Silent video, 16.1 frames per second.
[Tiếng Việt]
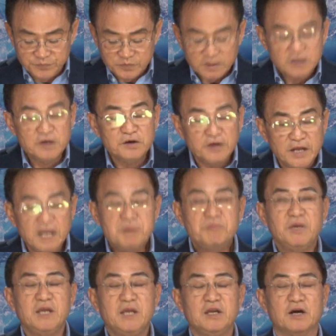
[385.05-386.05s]
Nhưng đến
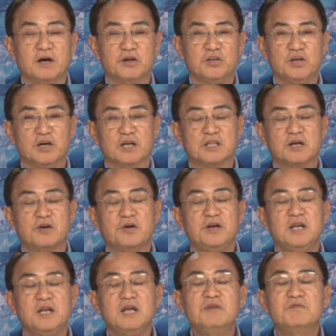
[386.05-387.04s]
bây giờ thì người ta nói
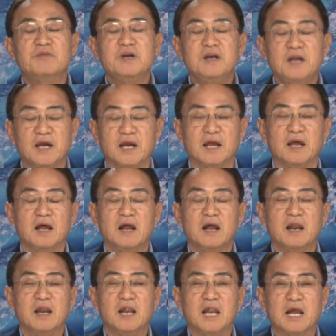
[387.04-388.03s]
đến vấn đề
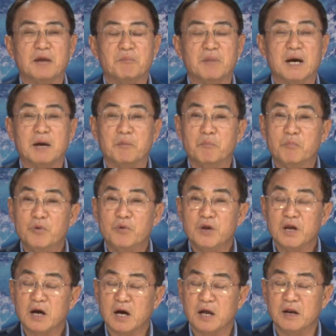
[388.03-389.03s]
là bà
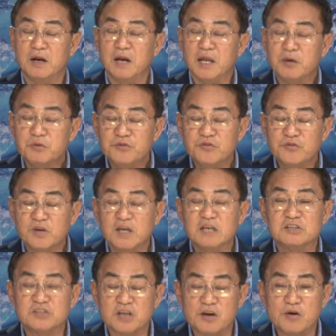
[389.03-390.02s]
Monica Lewinsky
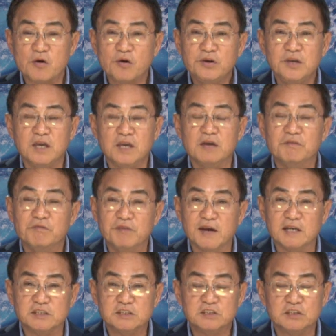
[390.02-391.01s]
sẽ nói gì
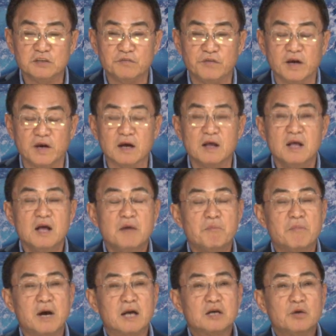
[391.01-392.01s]
về sự việc
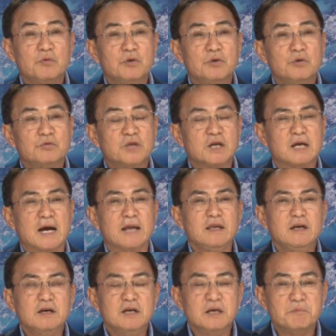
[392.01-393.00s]
mà trong lúc tất cả
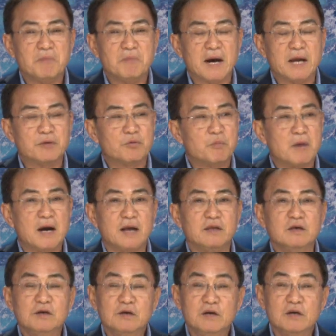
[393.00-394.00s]
những người bạn của bà,
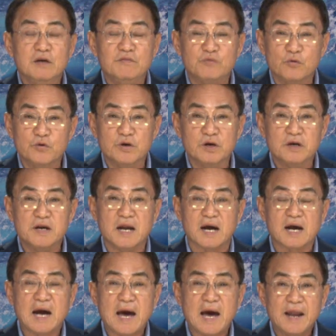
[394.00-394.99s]
những người phụ nữ đã
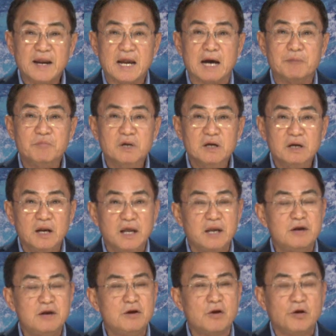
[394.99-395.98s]
can đảm đứng
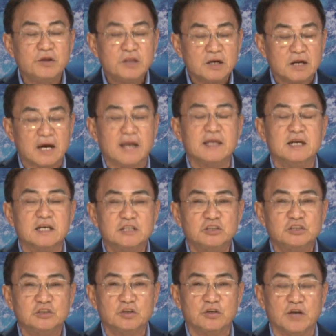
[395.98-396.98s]
lên nói tất cả những cái
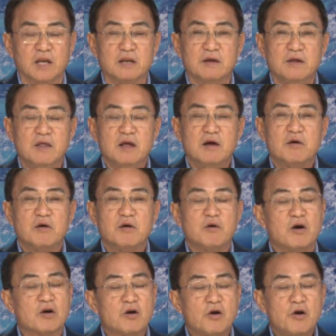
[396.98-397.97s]
sự kiện họ
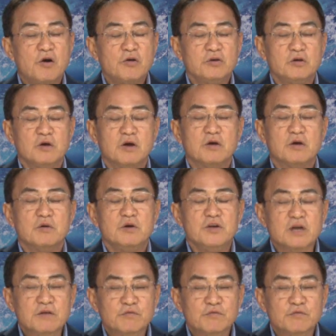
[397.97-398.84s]
có những